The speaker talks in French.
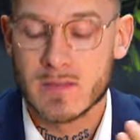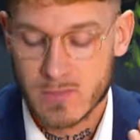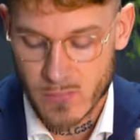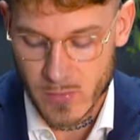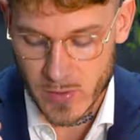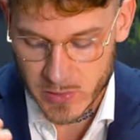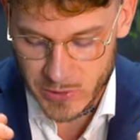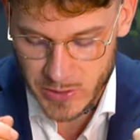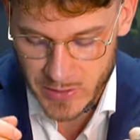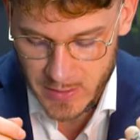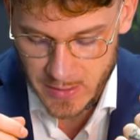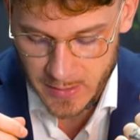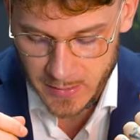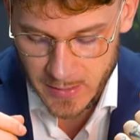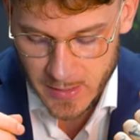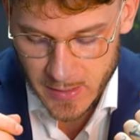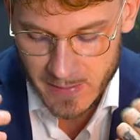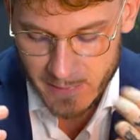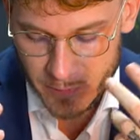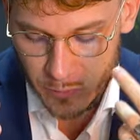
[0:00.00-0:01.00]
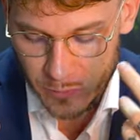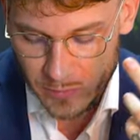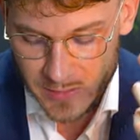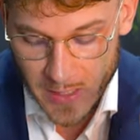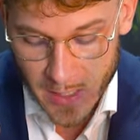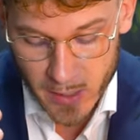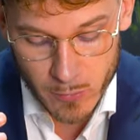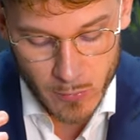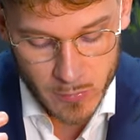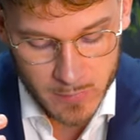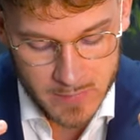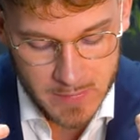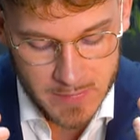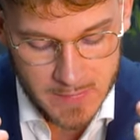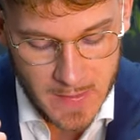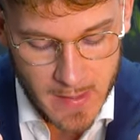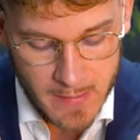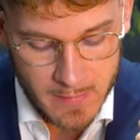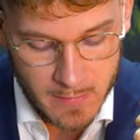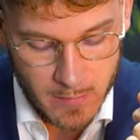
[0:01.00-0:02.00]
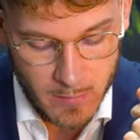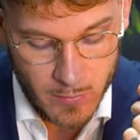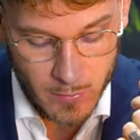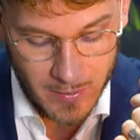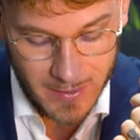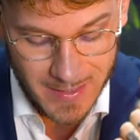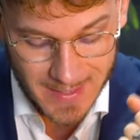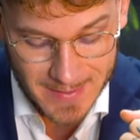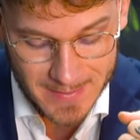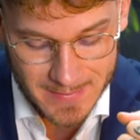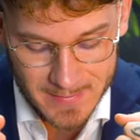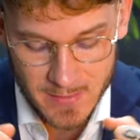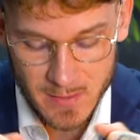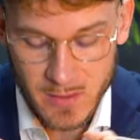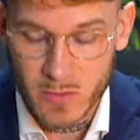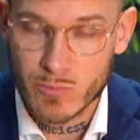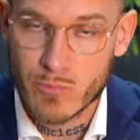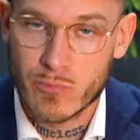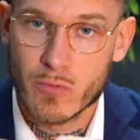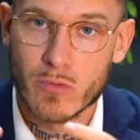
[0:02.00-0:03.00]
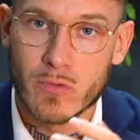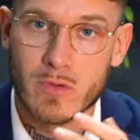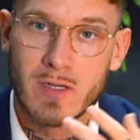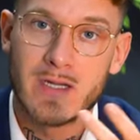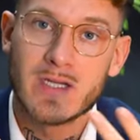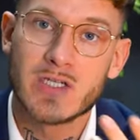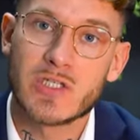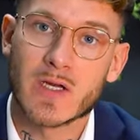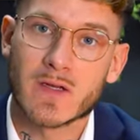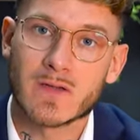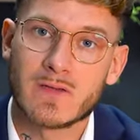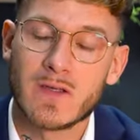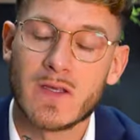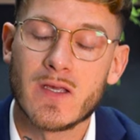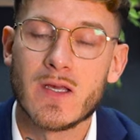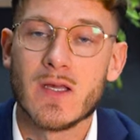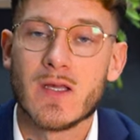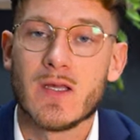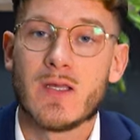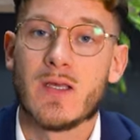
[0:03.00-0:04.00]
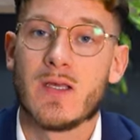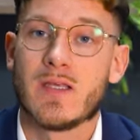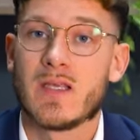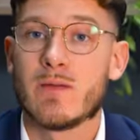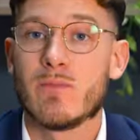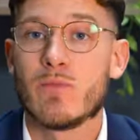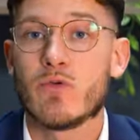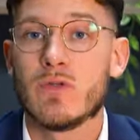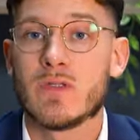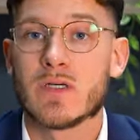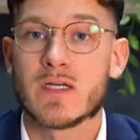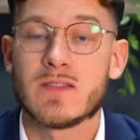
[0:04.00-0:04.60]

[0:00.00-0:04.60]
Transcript: niveau ingénierie, avec une carrure en titane grade 5 pour une légèreté également une